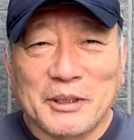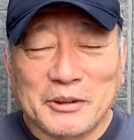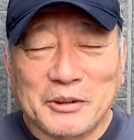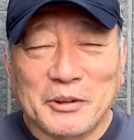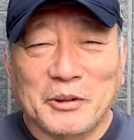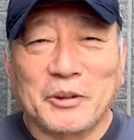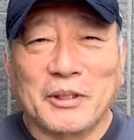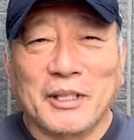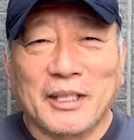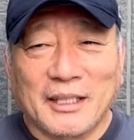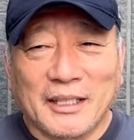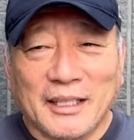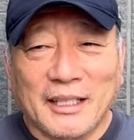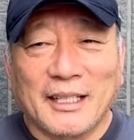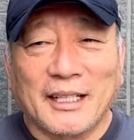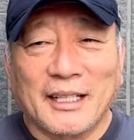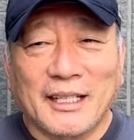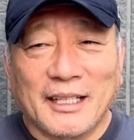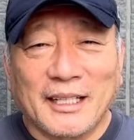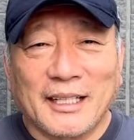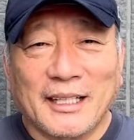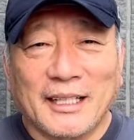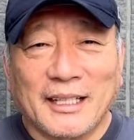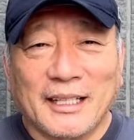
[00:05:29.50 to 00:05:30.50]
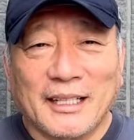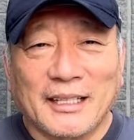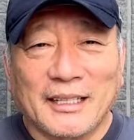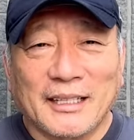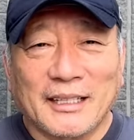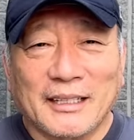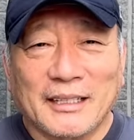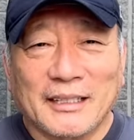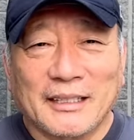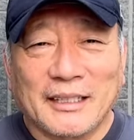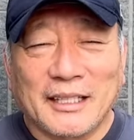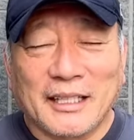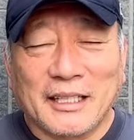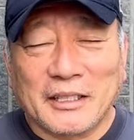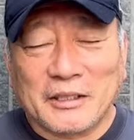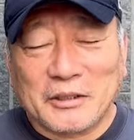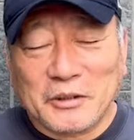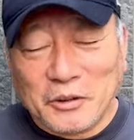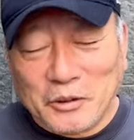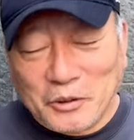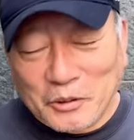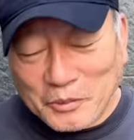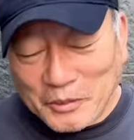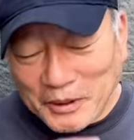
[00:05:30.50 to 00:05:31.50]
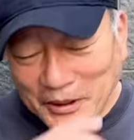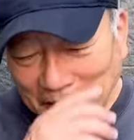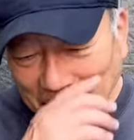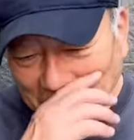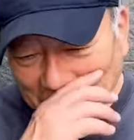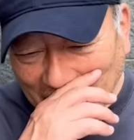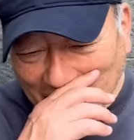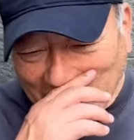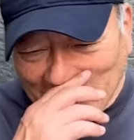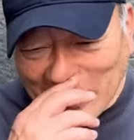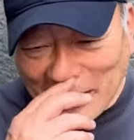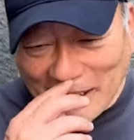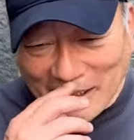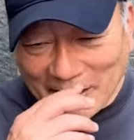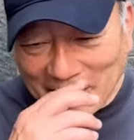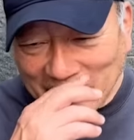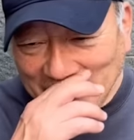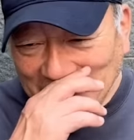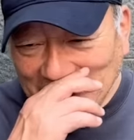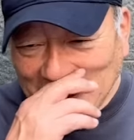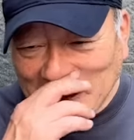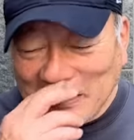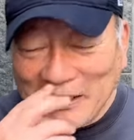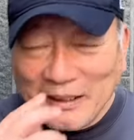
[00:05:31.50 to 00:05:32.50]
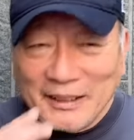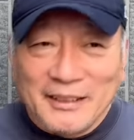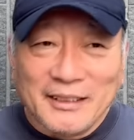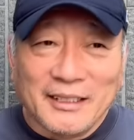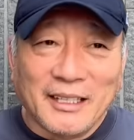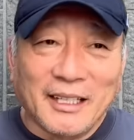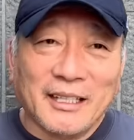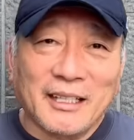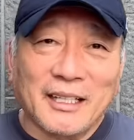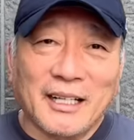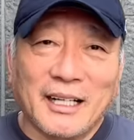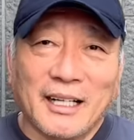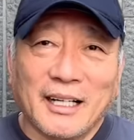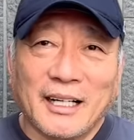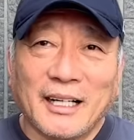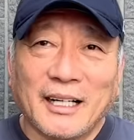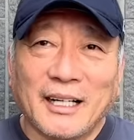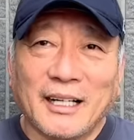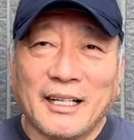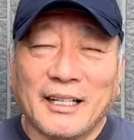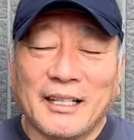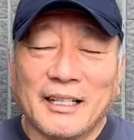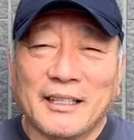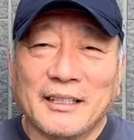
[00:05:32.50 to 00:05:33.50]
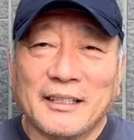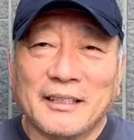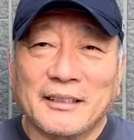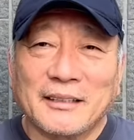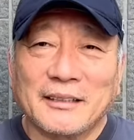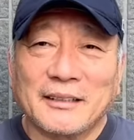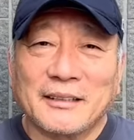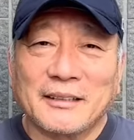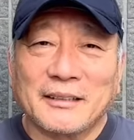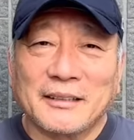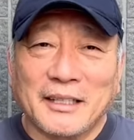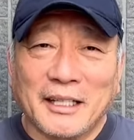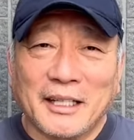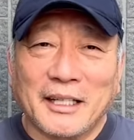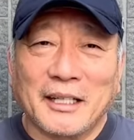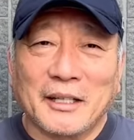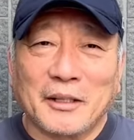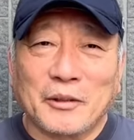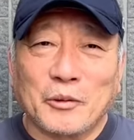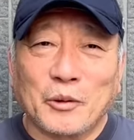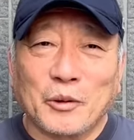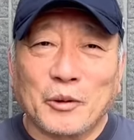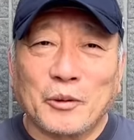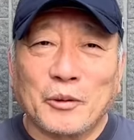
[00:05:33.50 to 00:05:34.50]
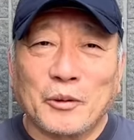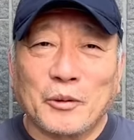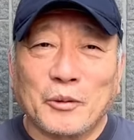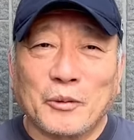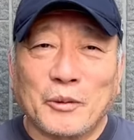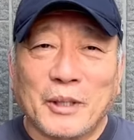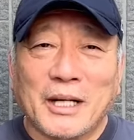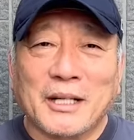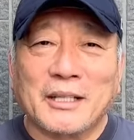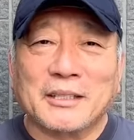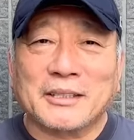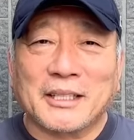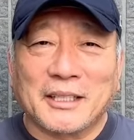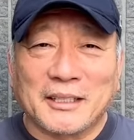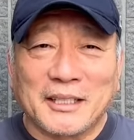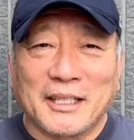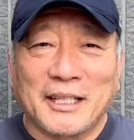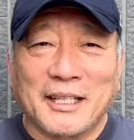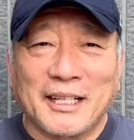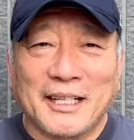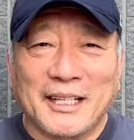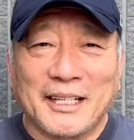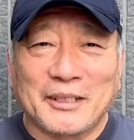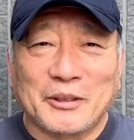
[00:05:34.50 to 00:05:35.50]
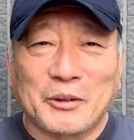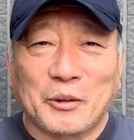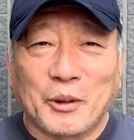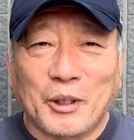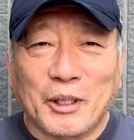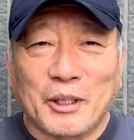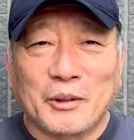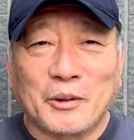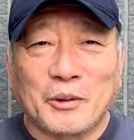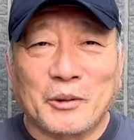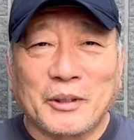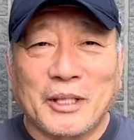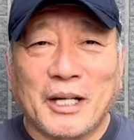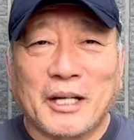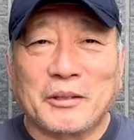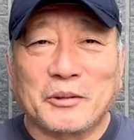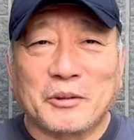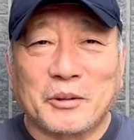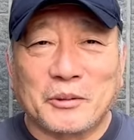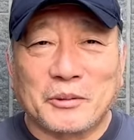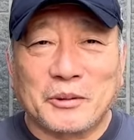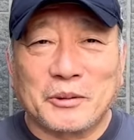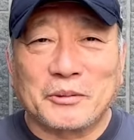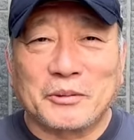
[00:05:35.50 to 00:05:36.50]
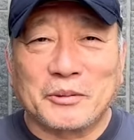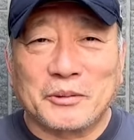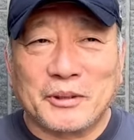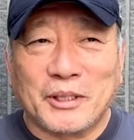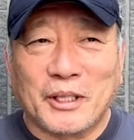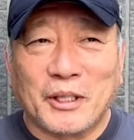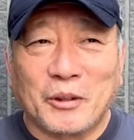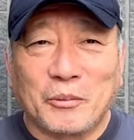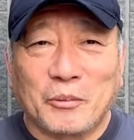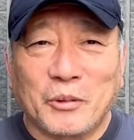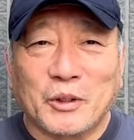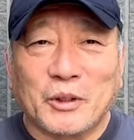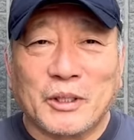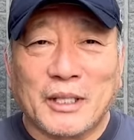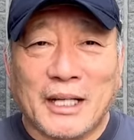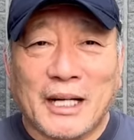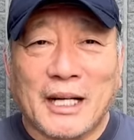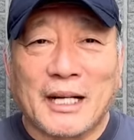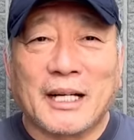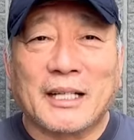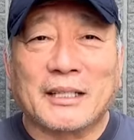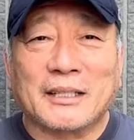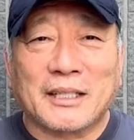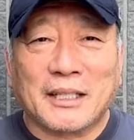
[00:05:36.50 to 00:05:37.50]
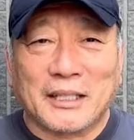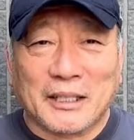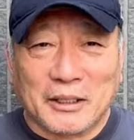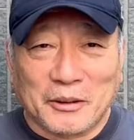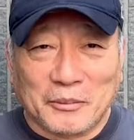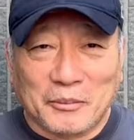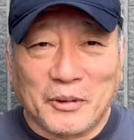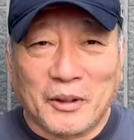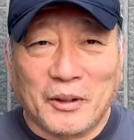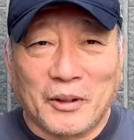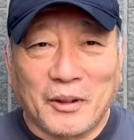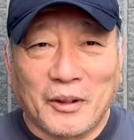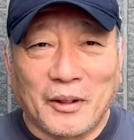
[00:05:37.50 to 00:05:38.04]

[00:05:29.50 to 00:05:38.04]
あ、そうだね、うん、だからそういう意味ではなんかねこの若さでトレードになるというふうには思ってなかったけども、